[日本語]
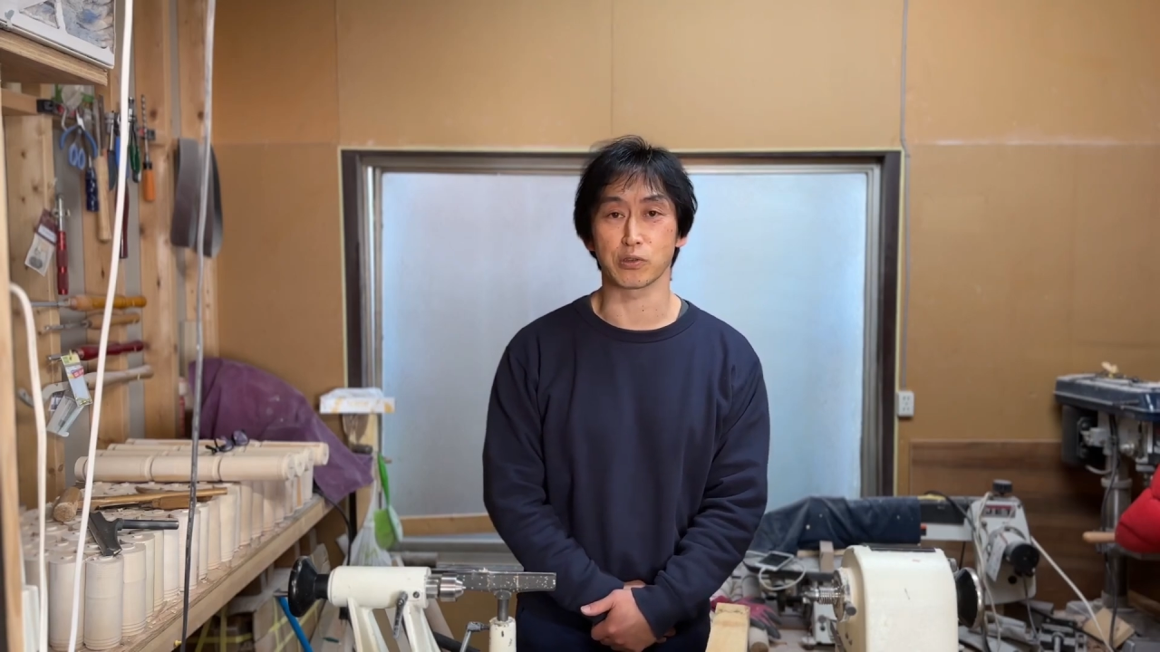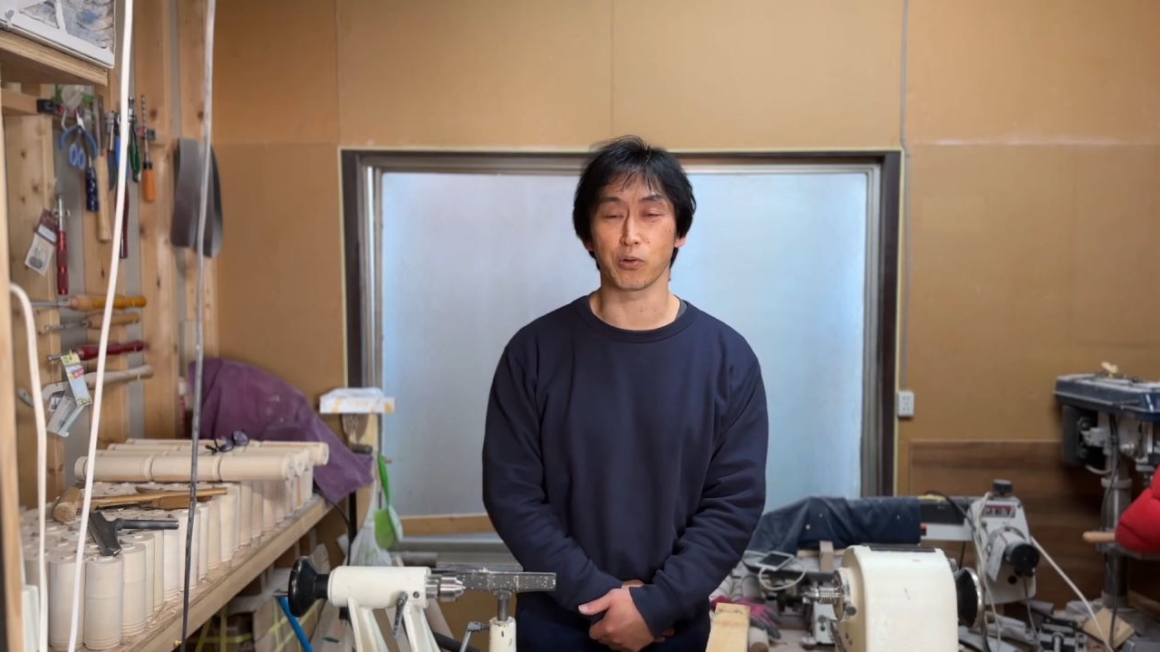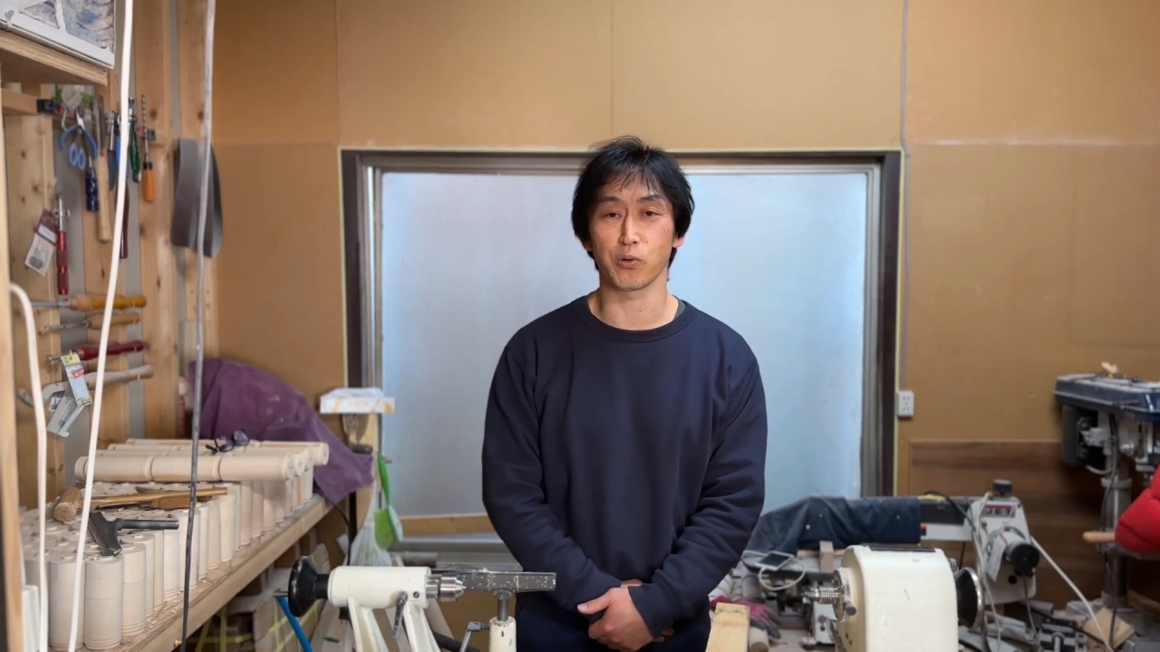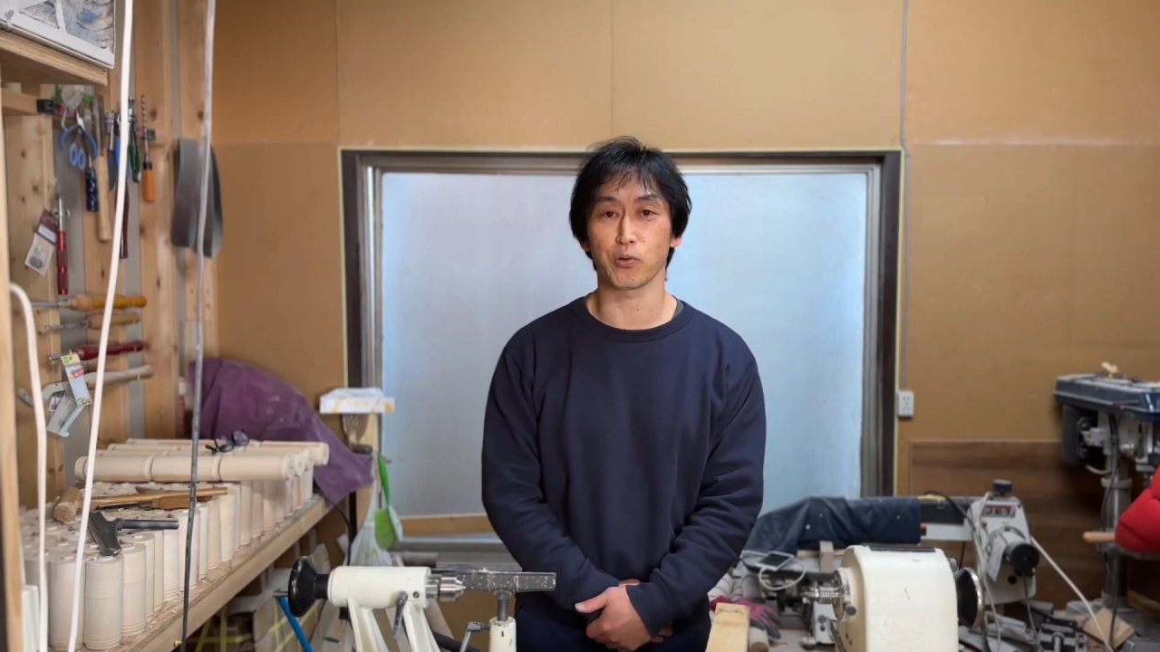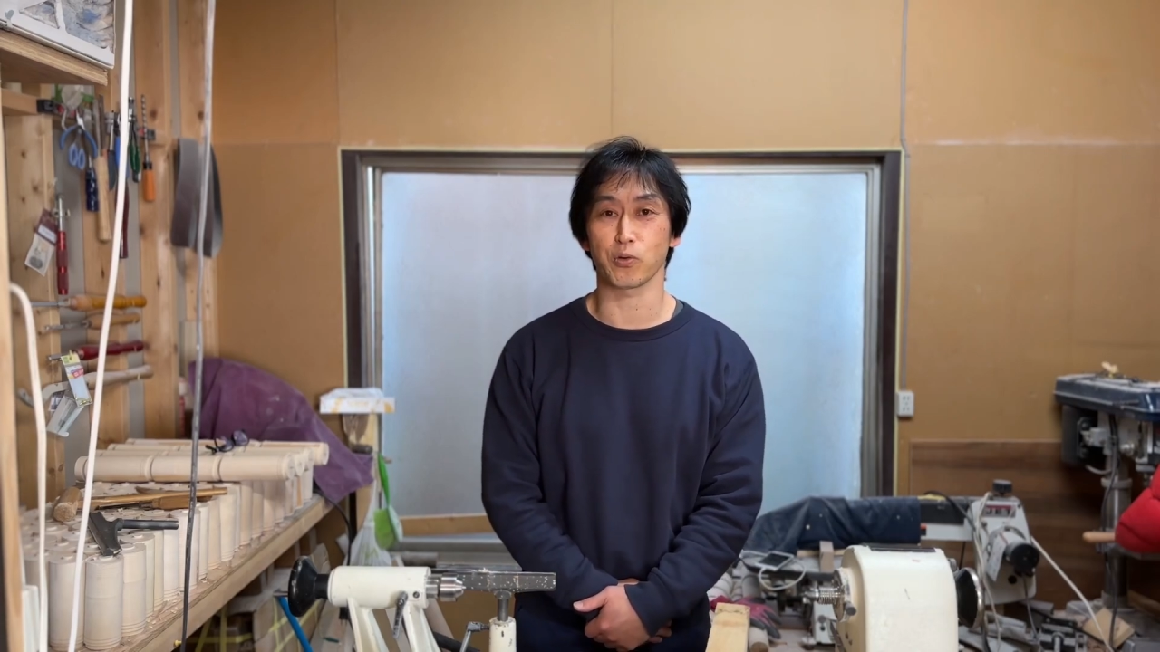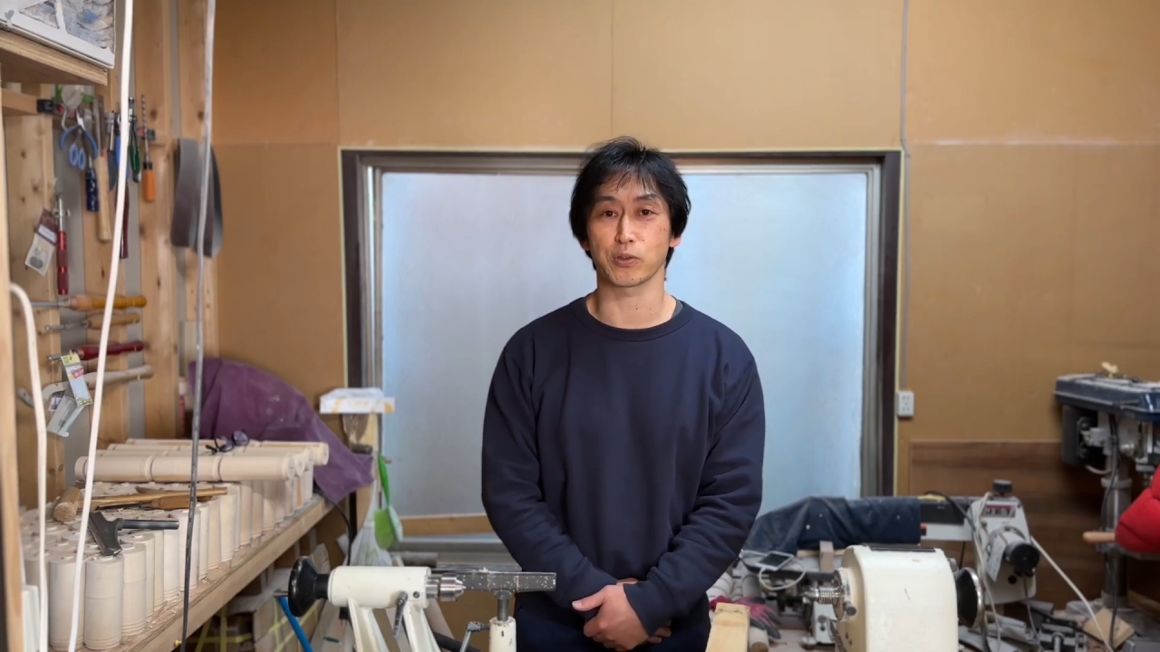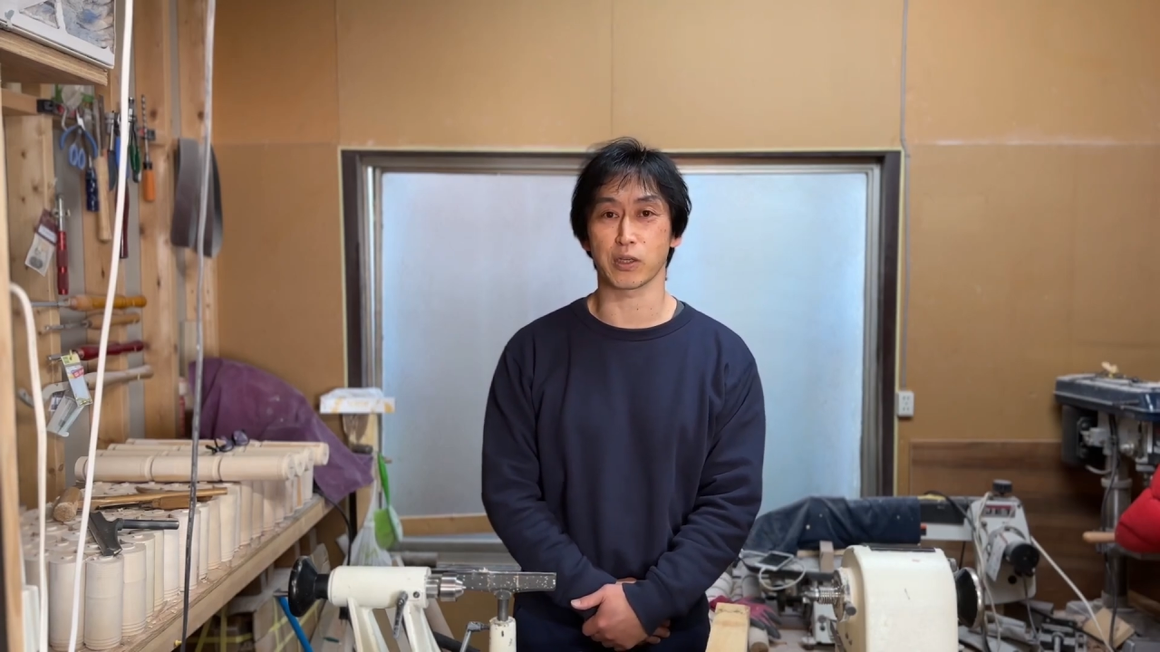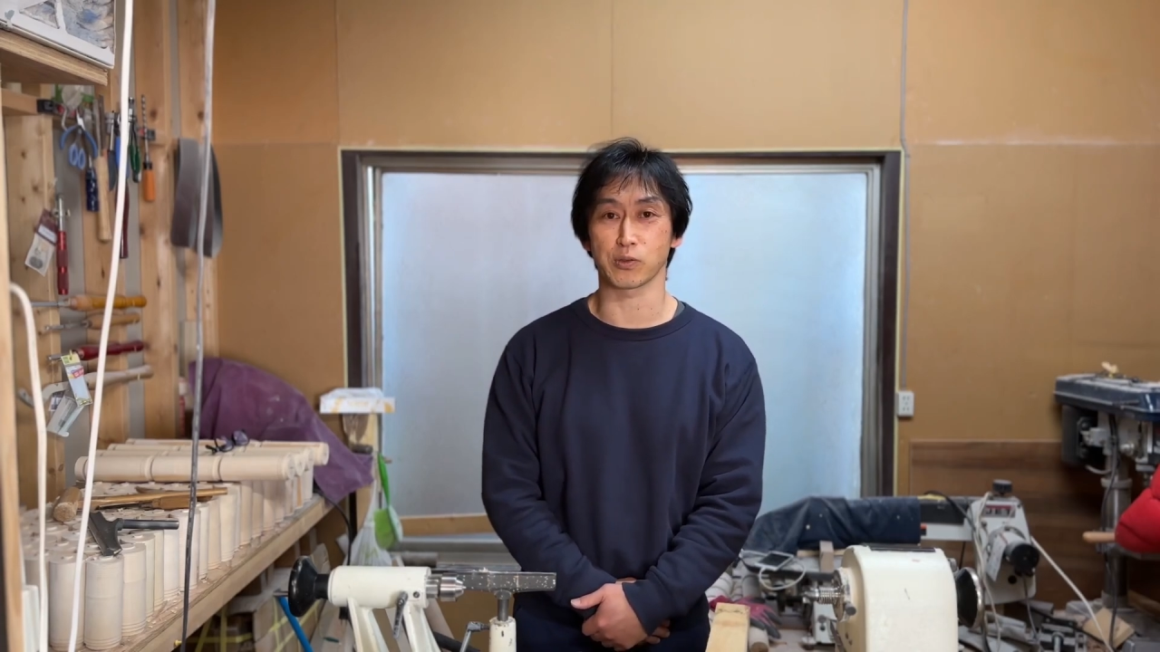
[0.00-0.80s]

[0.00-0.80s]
ご報告で